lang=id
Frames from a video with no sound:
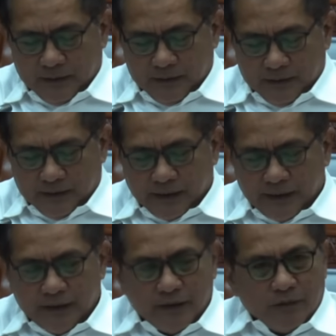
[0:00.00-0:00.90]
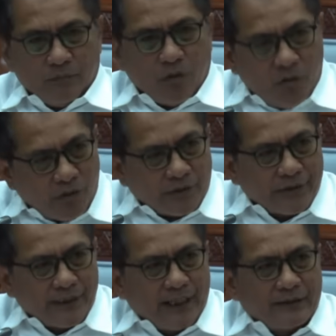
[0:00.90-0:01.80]
Jadi mohon
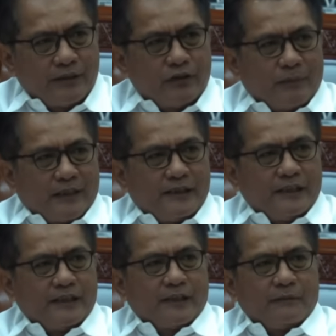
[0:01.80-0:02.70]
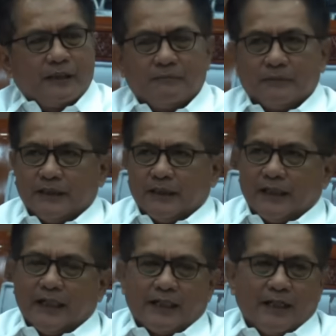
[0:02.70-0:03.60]
diantisipasi sama
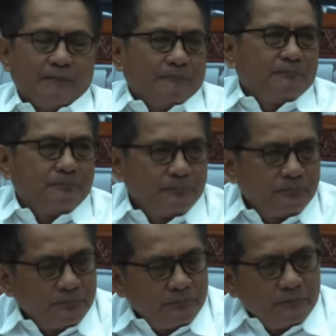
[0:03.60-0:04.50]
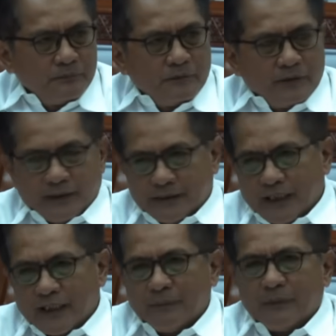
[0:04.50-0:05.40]
penyelenggara. Kita
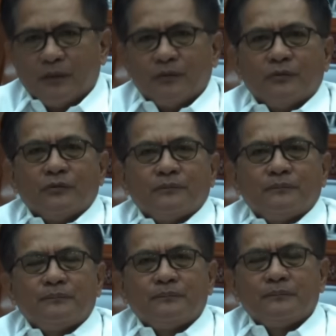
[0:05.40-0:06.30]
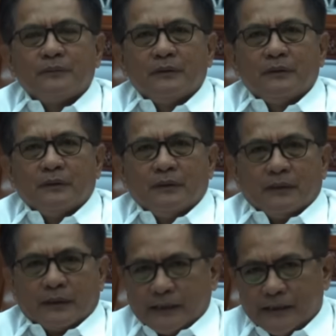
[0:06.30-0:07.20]
nggak mau
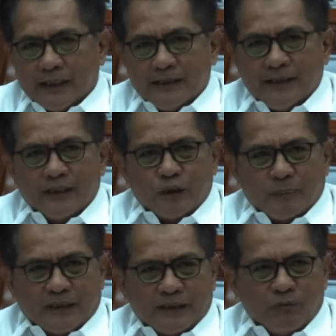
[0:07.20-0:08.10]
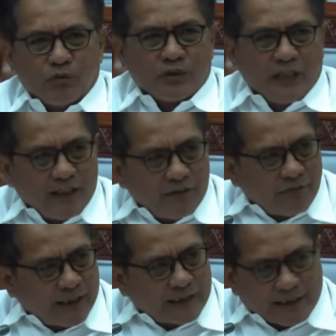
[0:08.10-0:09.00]
kejadian seperti
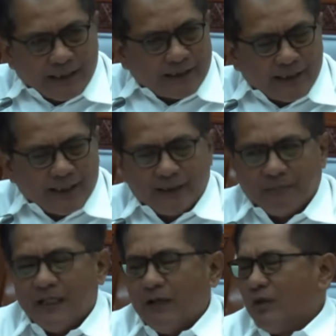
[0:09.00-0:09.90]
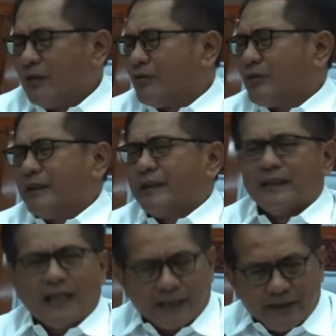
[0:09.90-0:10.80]
Musdalifah terjadi lagi Pak. Waduh sedih
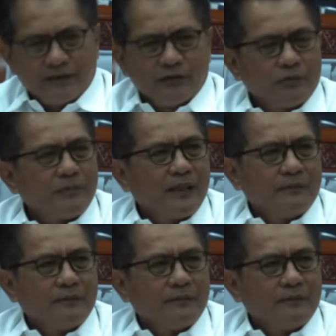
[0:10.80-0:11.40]
nangis itu Pak.